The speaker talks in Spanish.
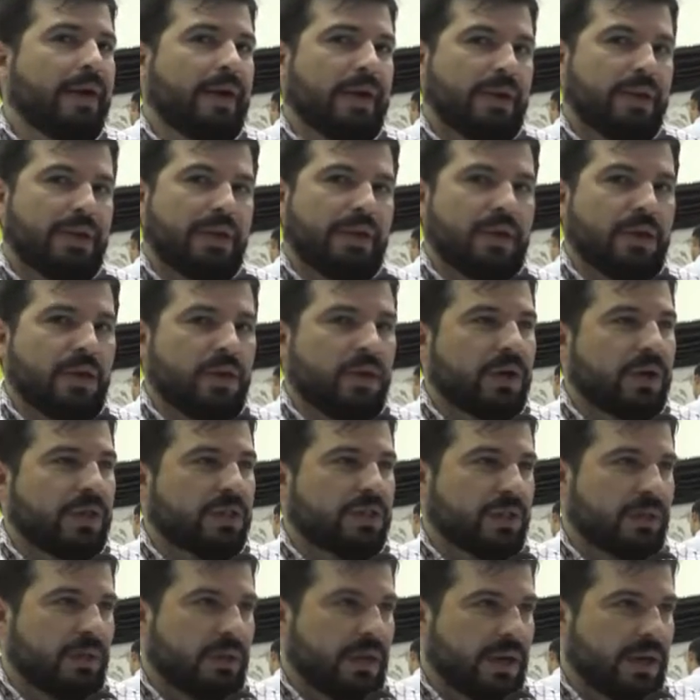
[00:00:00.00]
y te digo que
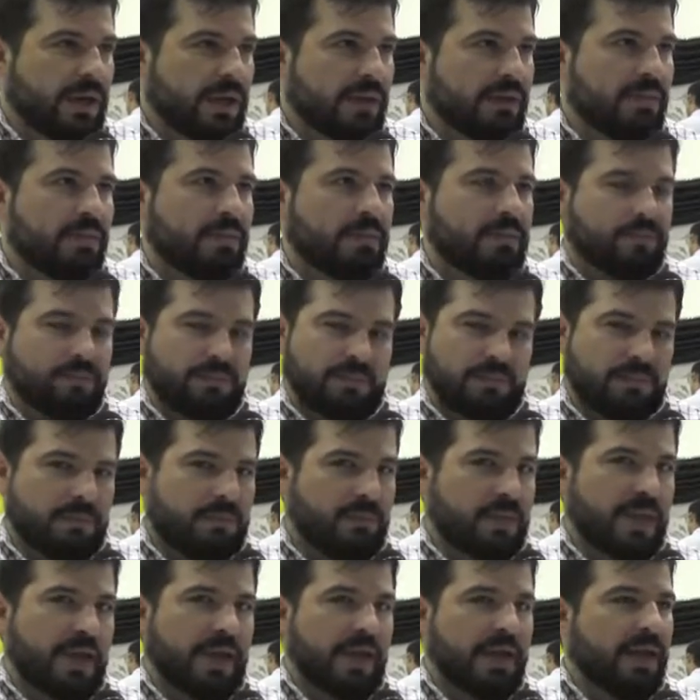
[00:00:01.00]
Chevrolet
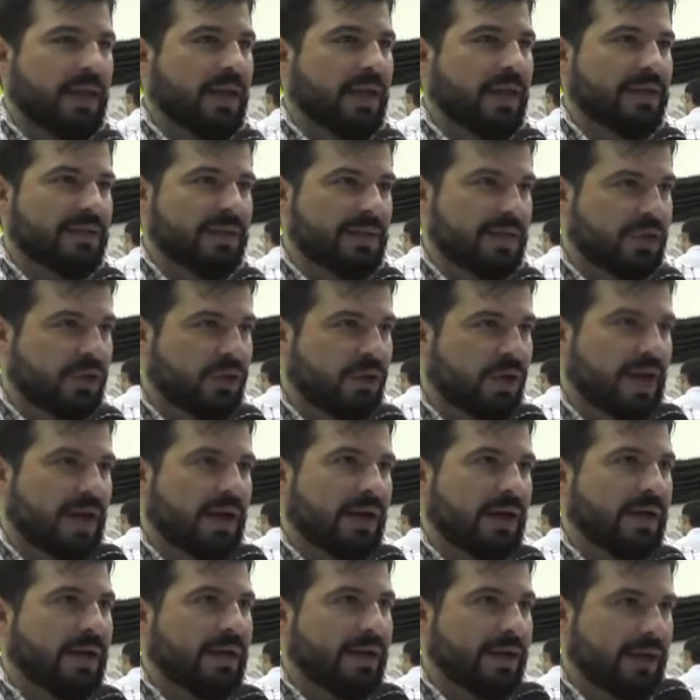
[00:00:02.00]
viene haciendo
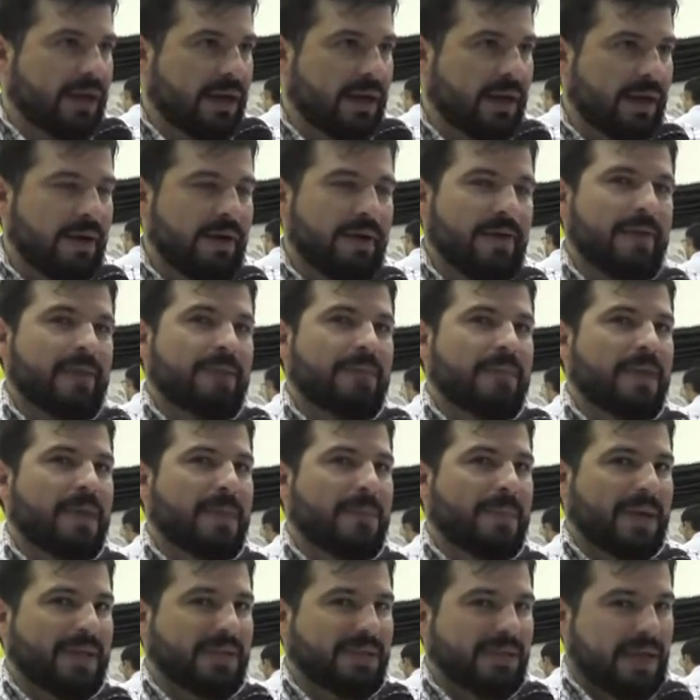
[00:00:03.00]
carrera
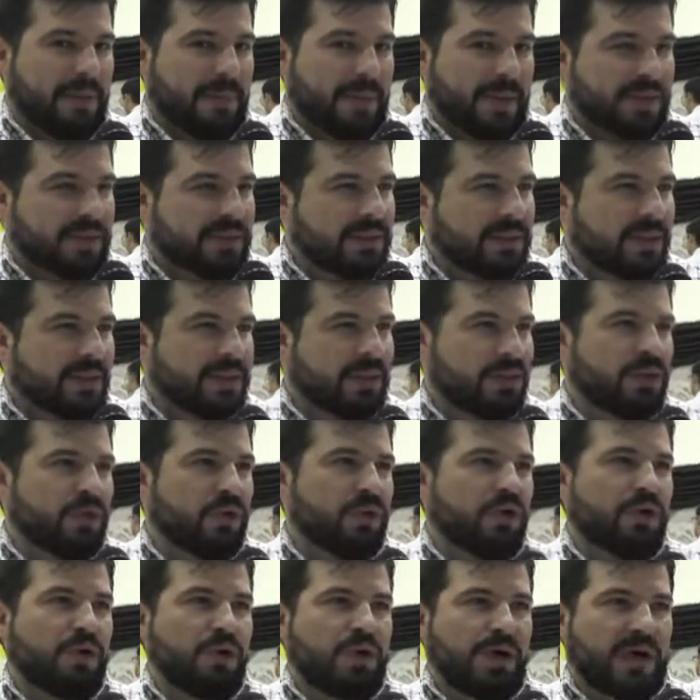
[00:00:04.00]

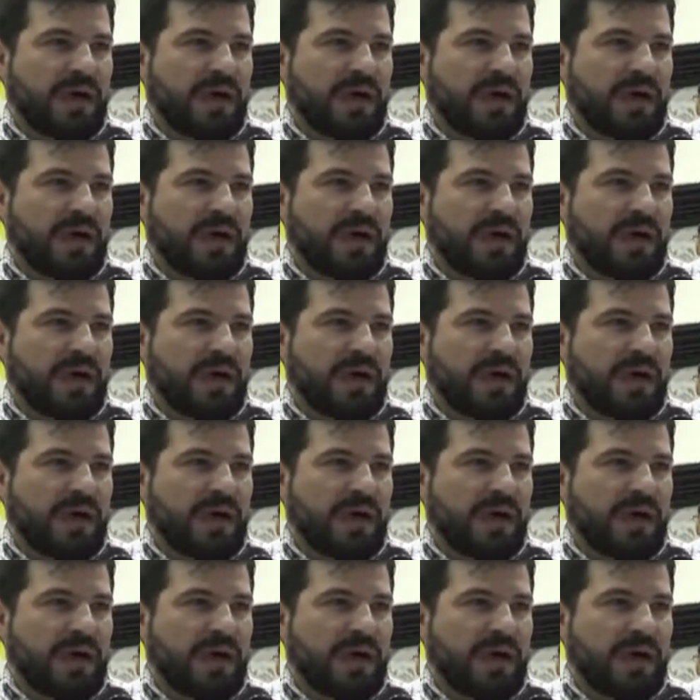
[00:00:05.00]
despacito,